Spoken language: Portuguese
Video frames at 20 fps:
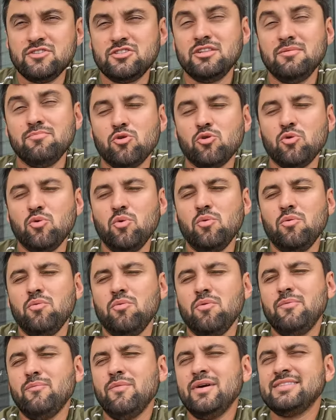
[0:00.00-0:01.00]
visto demorou
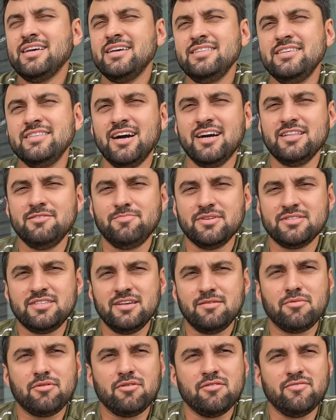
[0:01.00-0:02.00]
uma eternidade para
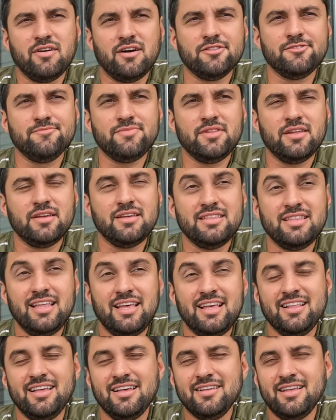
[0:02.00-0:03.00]
ser aprovado.
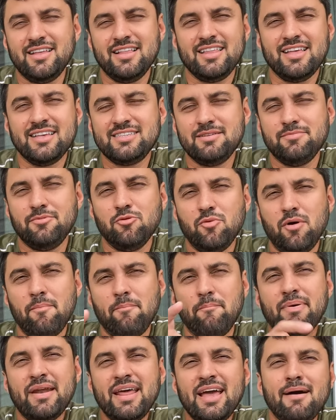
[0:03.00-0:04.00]
Ele, ele recebeu uma
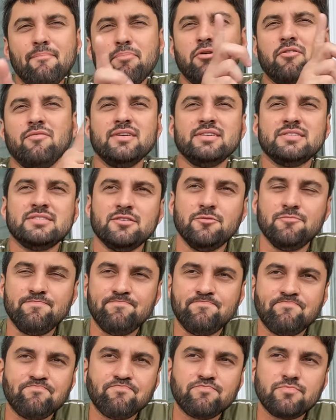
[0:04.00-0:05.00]
pré-aprovação.
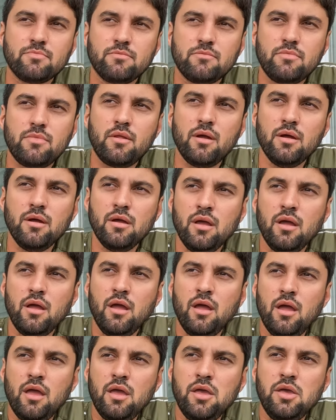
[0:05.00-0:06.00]

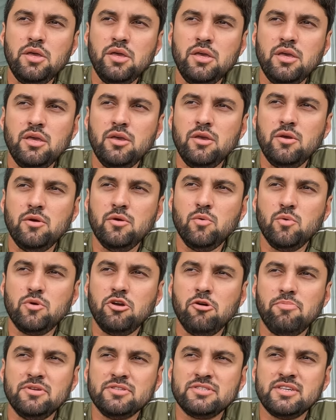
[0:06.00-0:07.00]
E o
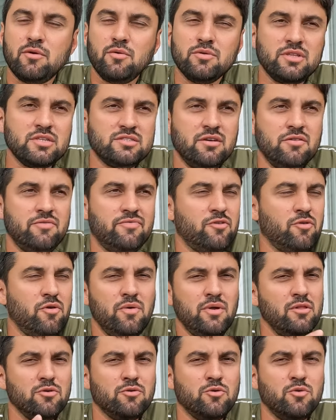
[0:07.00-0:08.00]
que eu penso que aconteceu
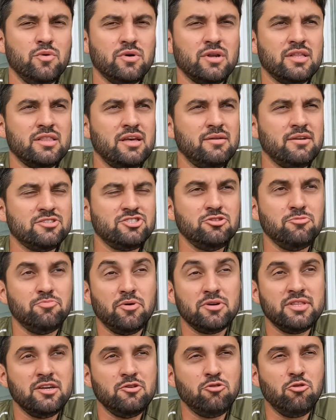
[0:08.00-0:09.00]
ficou uma loucura, né? A gente não
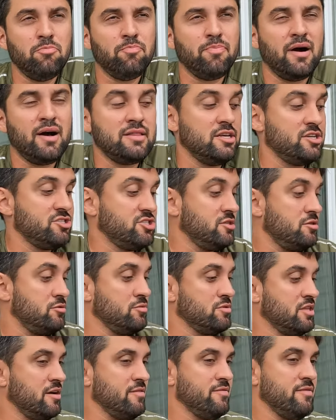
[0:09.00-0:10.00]
pode nem culpar, né? A gente
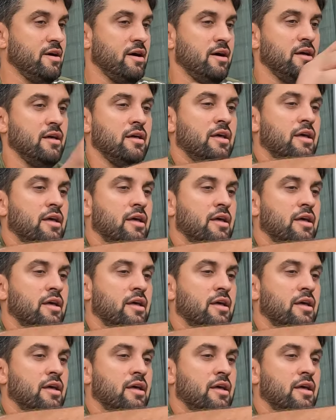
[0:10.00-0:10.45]
não estava